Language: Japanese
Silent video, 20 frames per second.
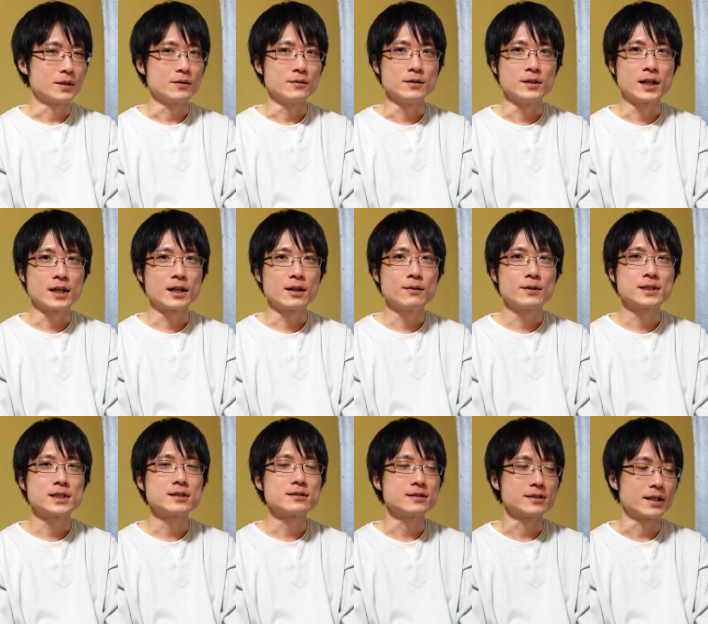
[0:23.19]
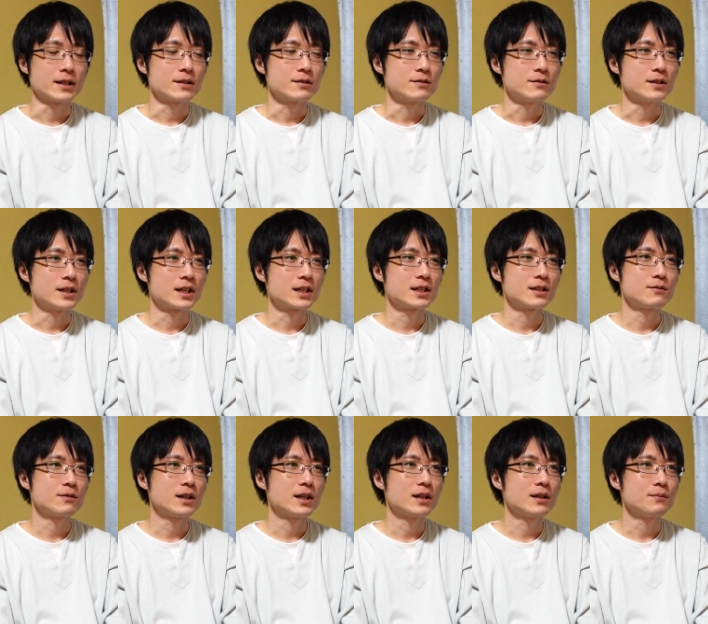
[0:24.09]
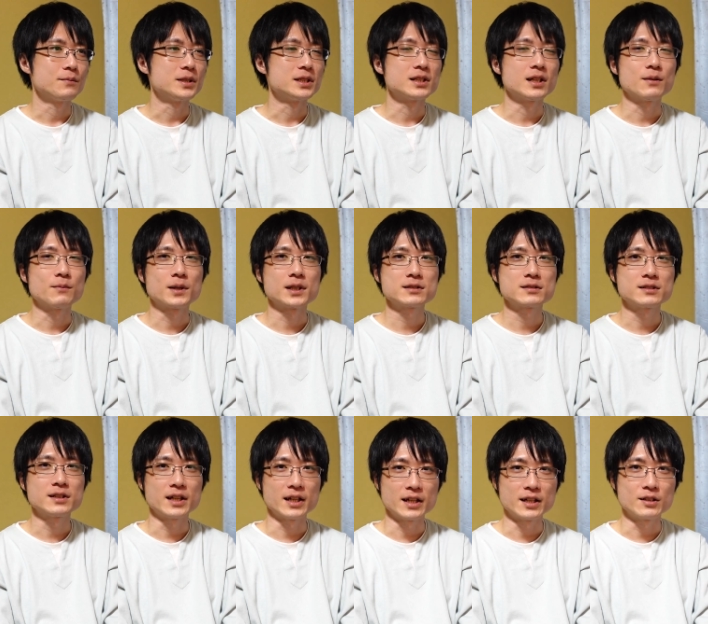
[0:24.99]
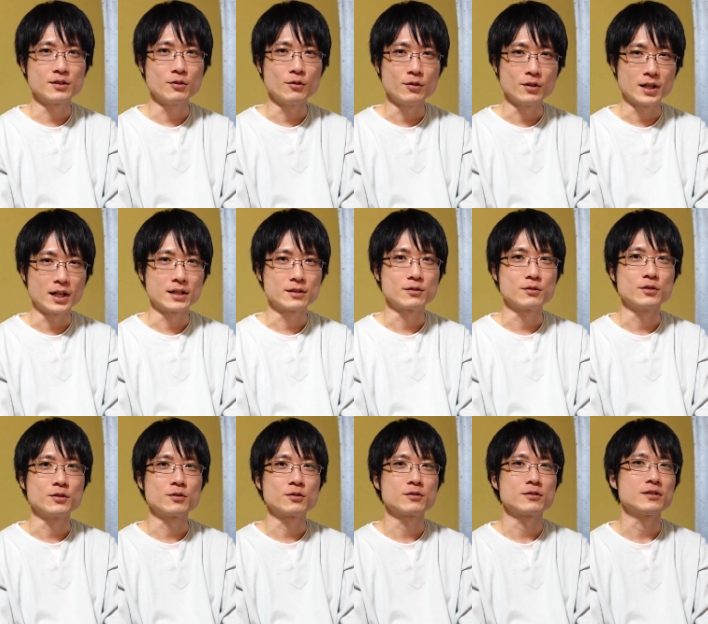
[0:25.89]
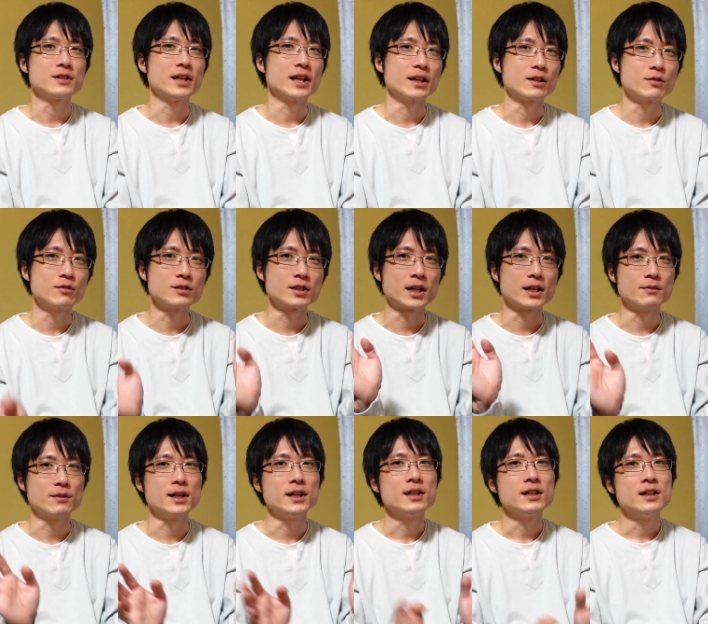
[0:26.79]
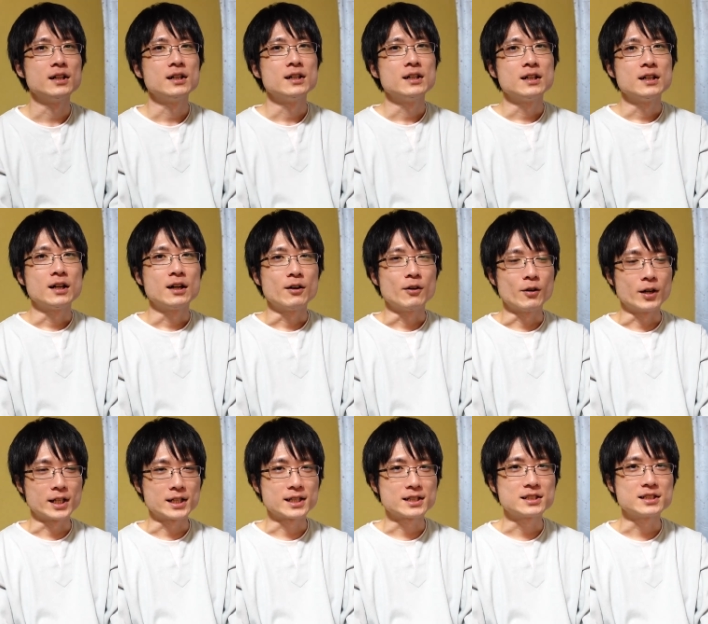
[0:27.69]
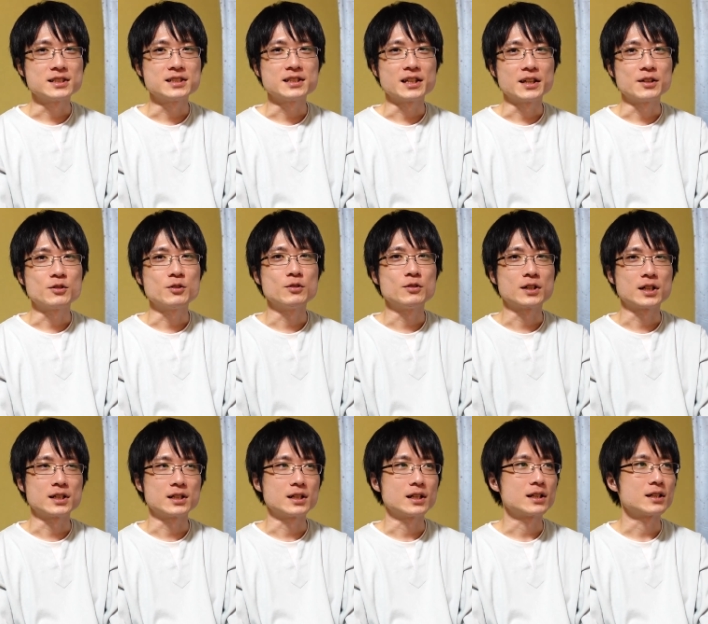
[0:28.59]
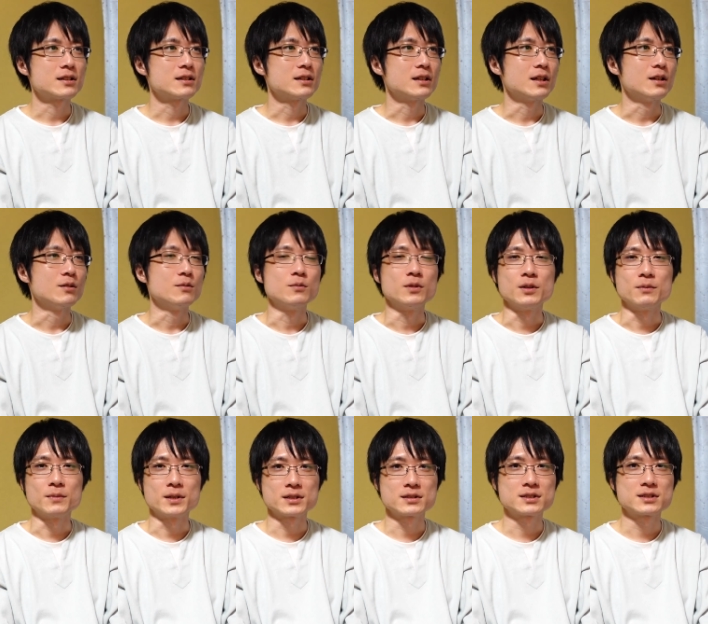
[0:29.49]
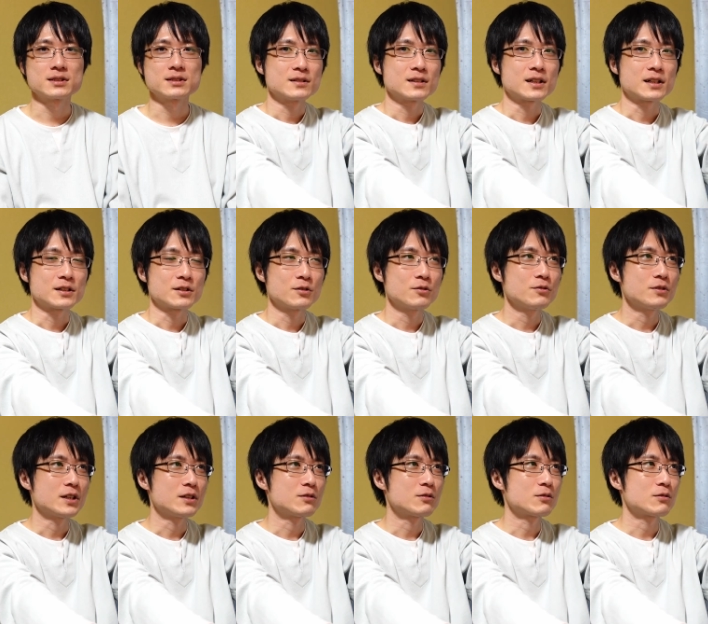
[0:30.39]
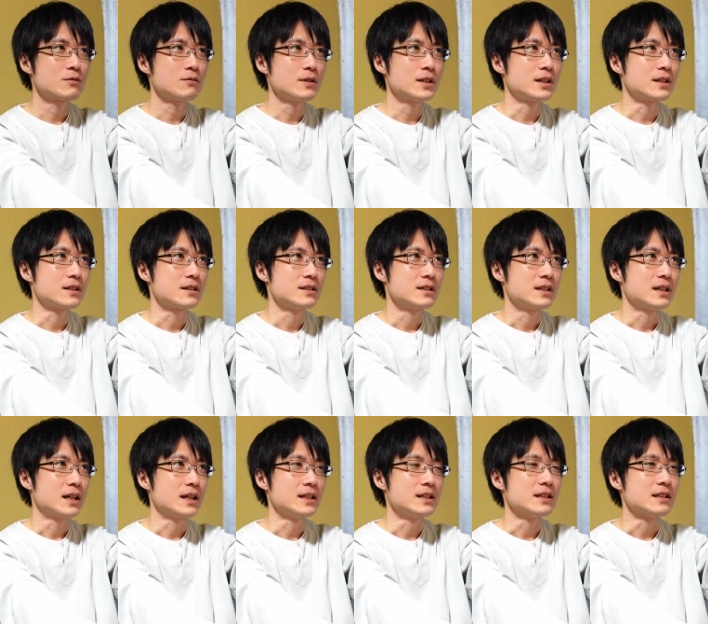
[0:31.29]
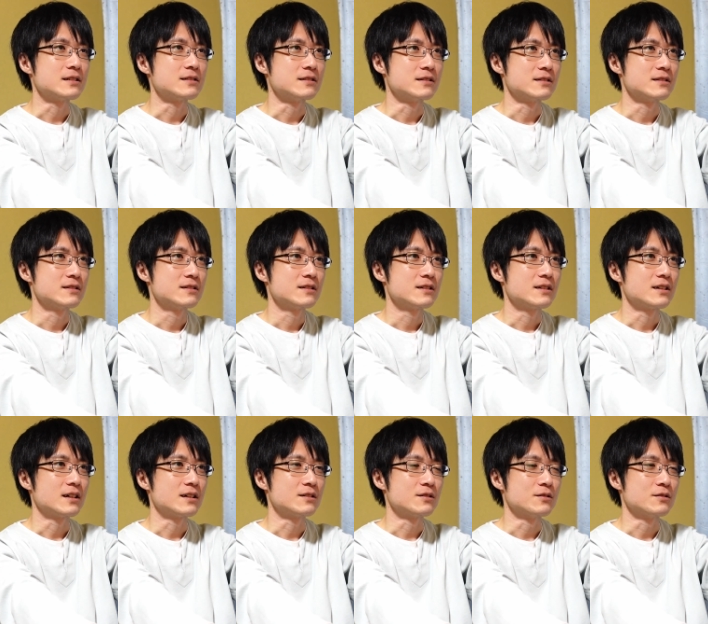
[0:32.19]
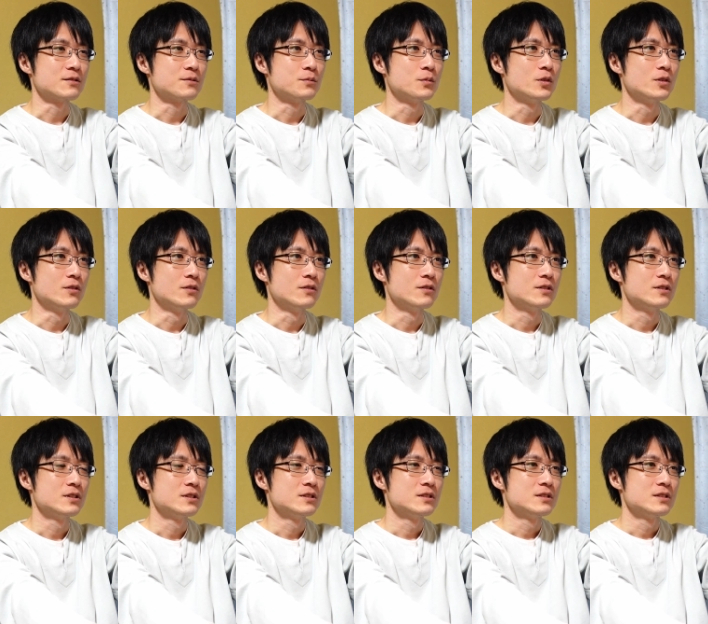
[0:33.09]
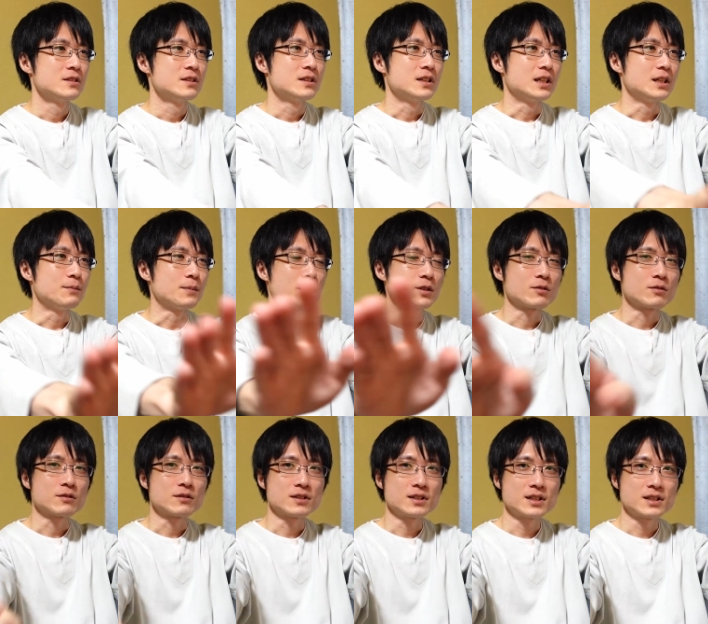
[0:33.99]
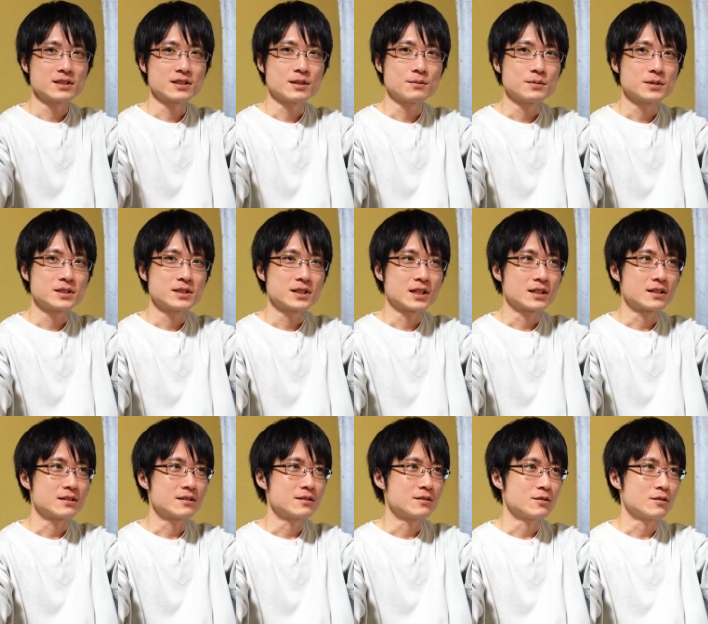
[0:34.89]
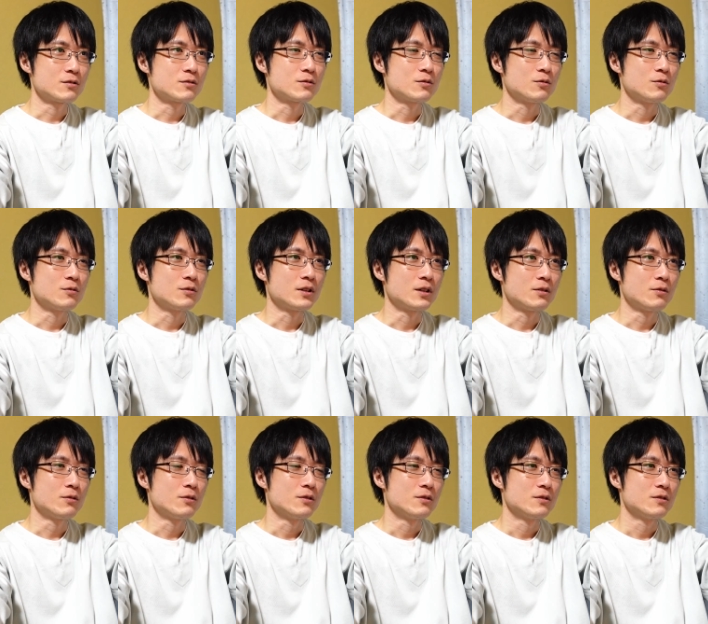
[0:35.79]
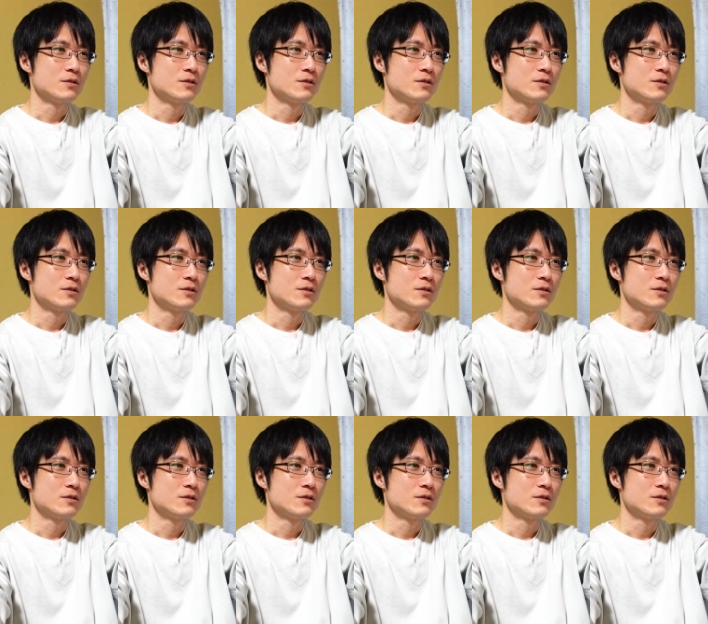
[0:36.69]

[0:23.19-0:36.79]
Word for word: 裏側ですね裏側見せます系動画ということで今回はお話ししていこうかなって思いますだから今日やることはあれですあのもう今撮ったサブちゃんの動画を